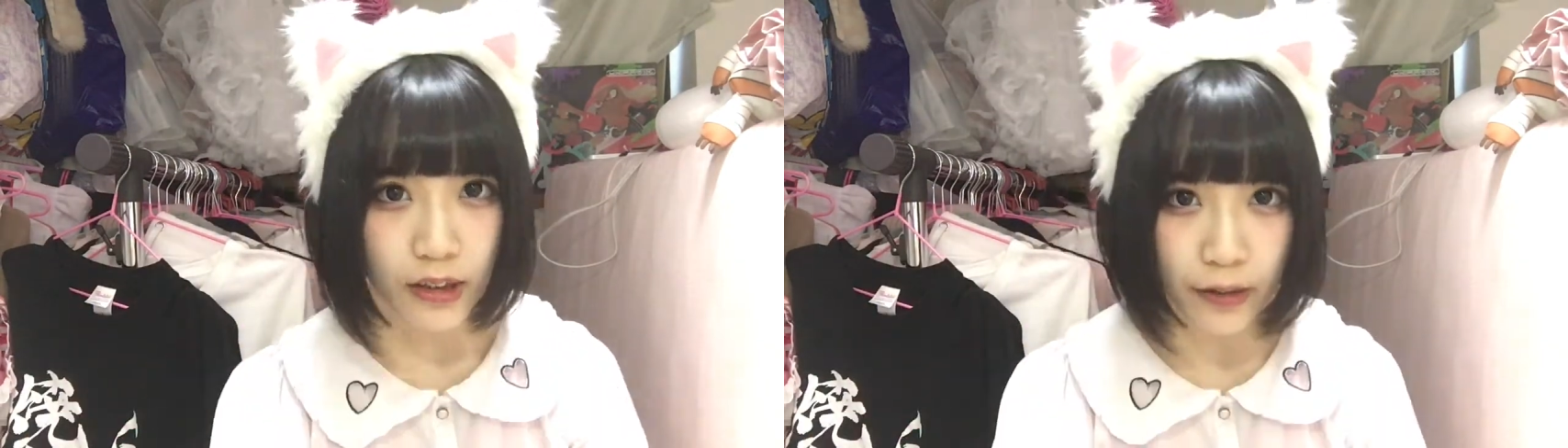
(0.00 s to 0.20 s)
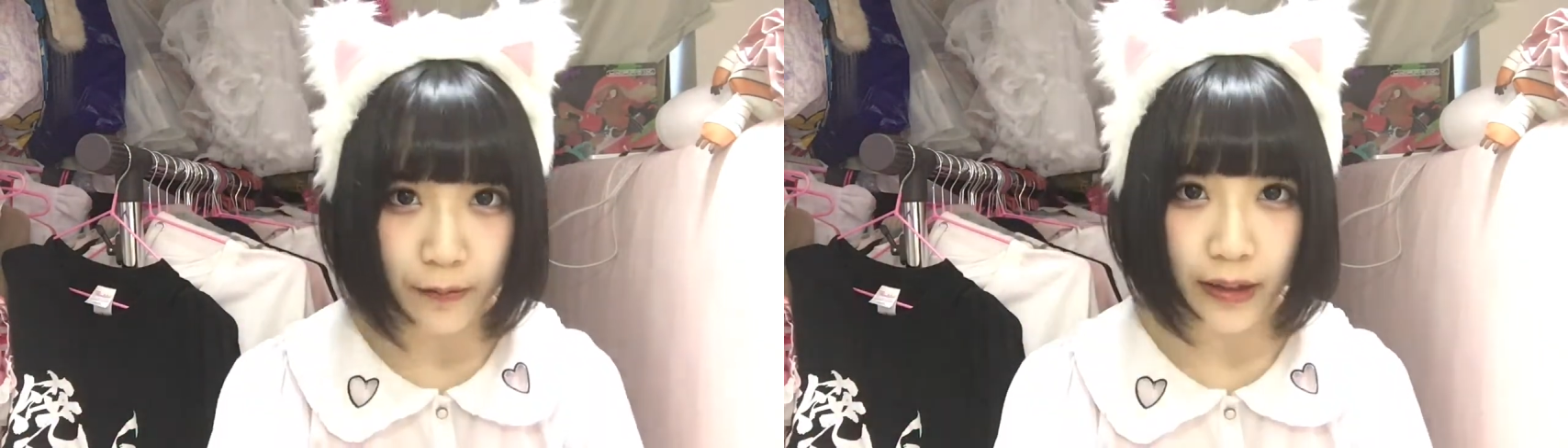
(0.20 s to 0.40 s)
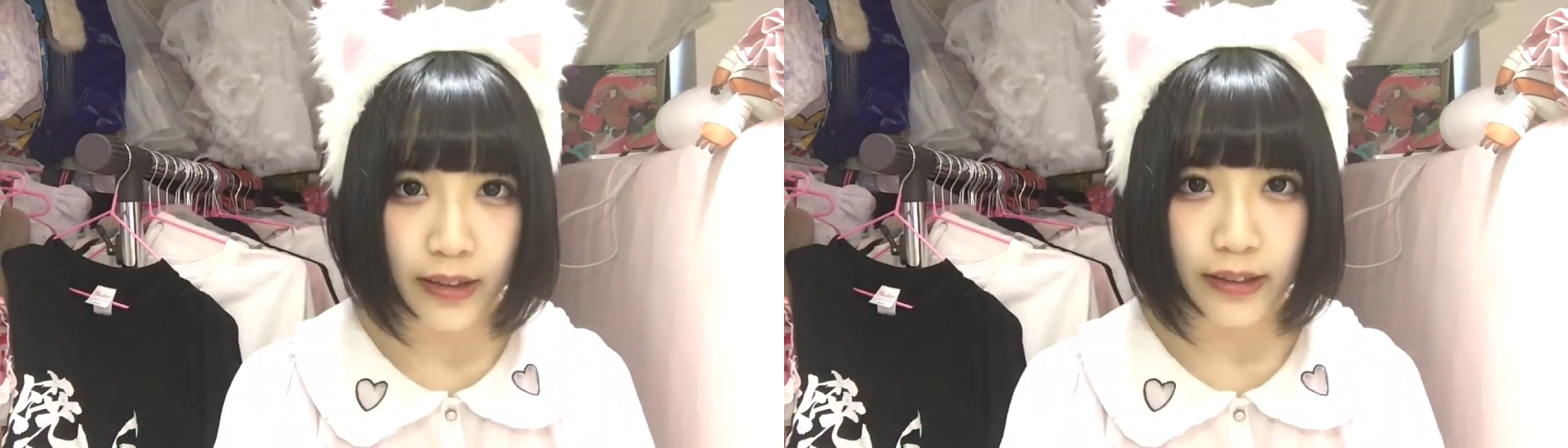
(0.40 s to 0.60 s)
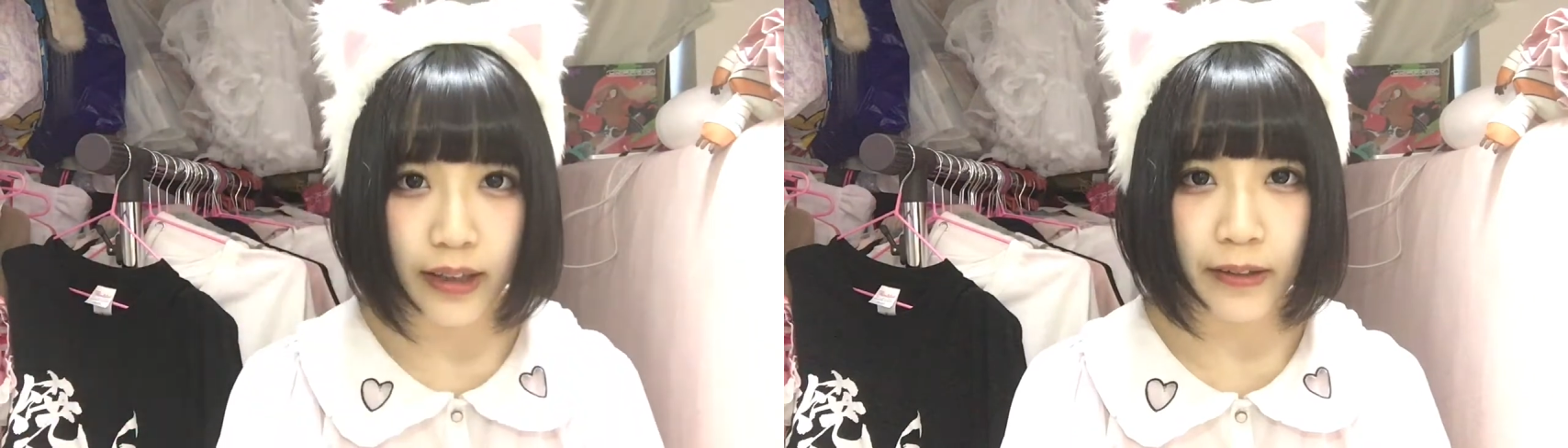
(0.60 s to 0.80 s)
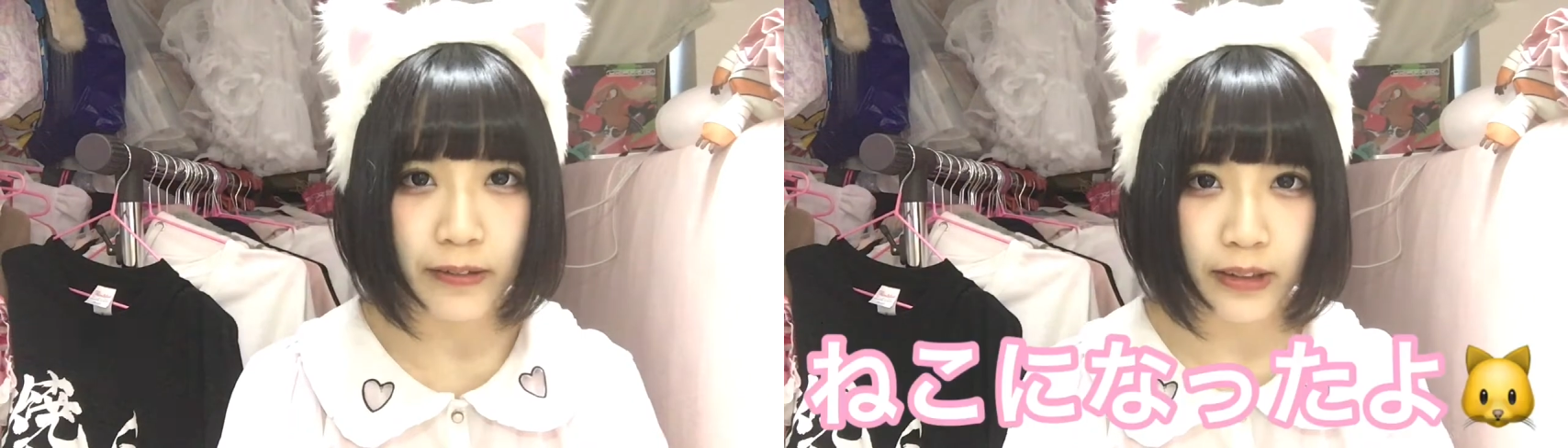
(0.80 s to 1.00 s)
今日は
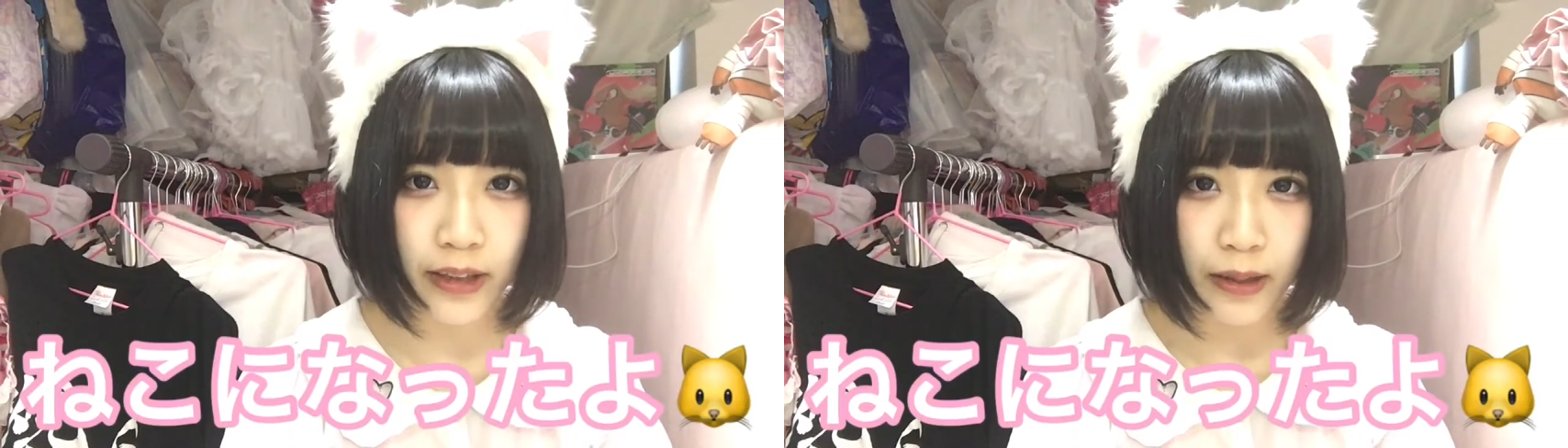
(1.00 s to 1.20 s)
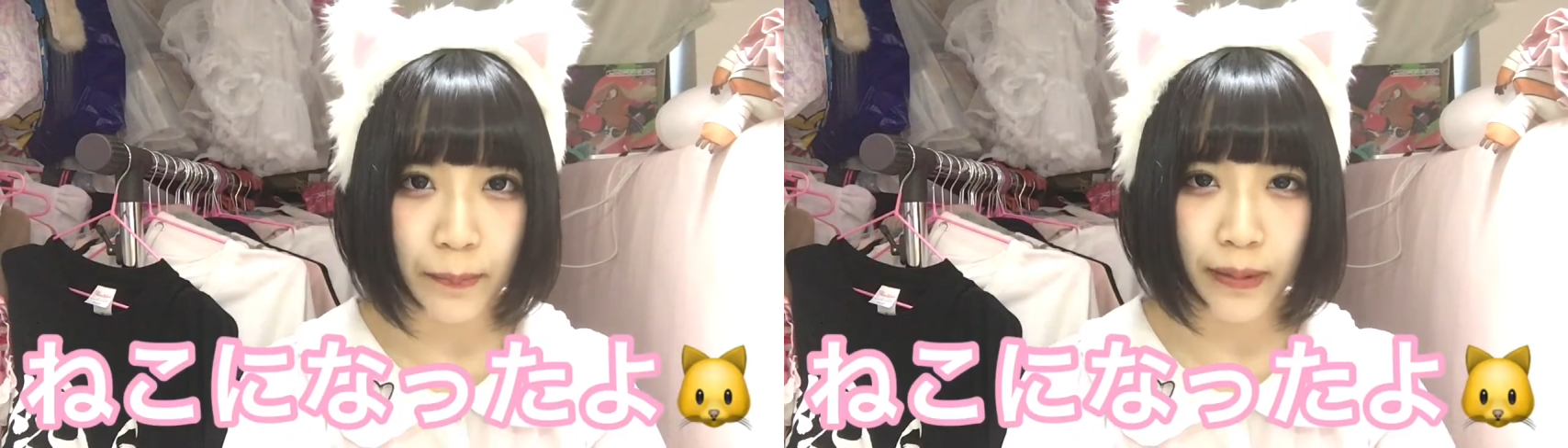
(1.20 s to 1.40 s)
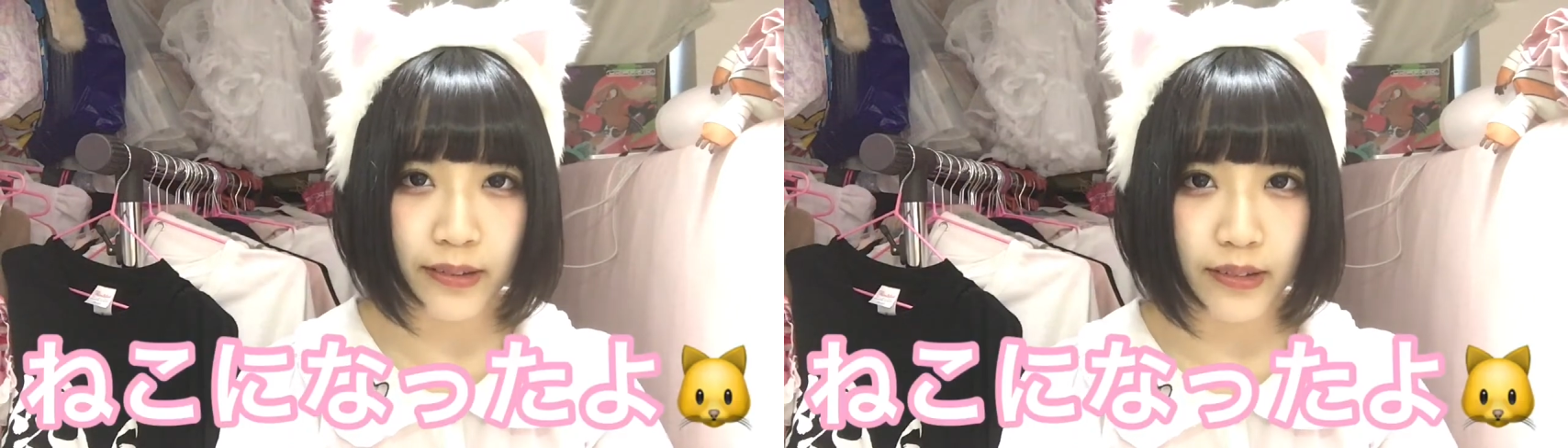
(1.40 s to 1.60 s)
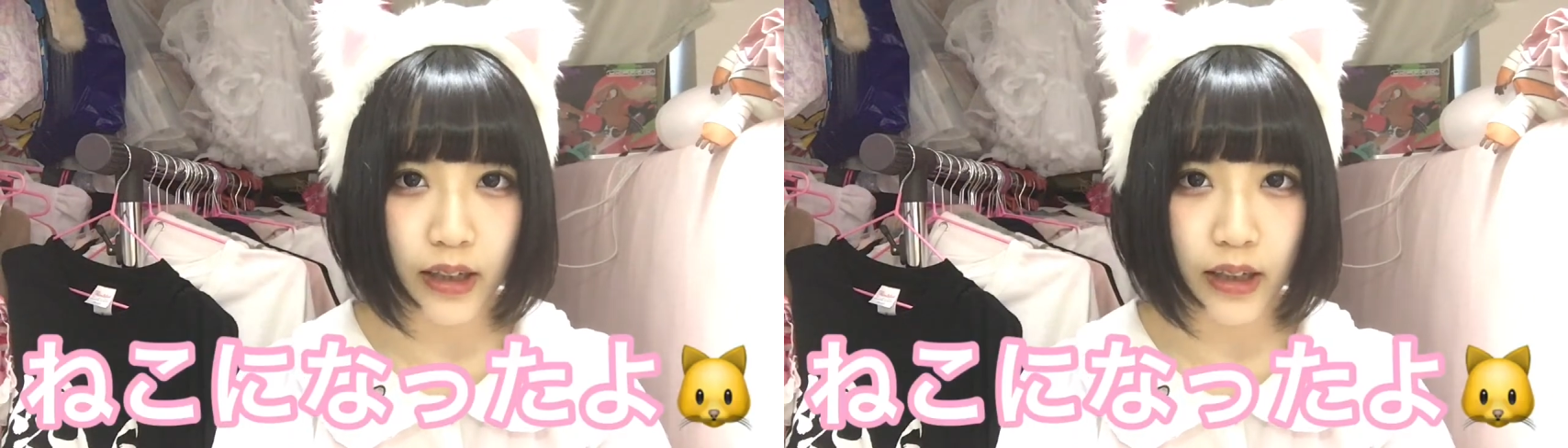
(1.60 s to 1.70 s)
猫になりまし